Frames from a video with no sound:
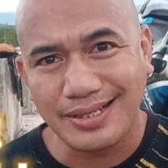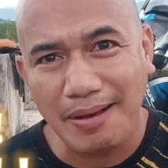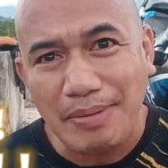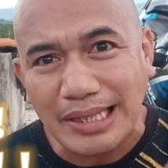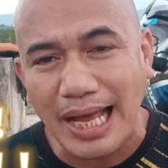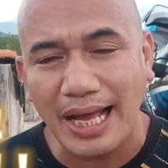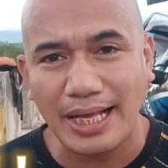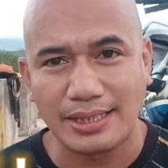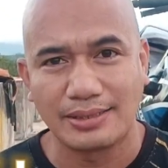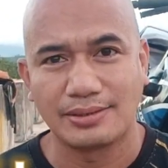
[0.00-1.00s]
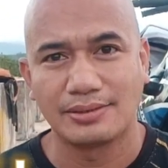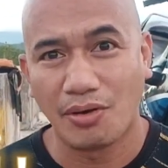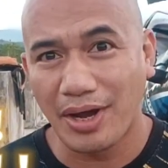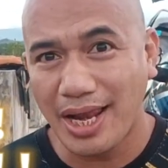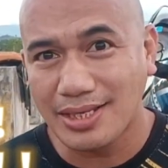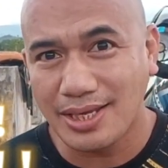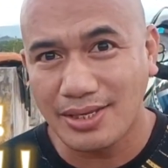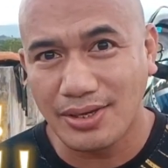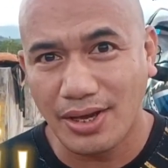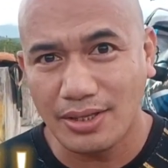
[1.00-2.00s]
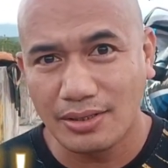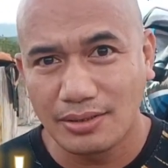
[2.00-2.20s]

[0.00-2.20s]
kabataan. Okay lang sa inyo yon?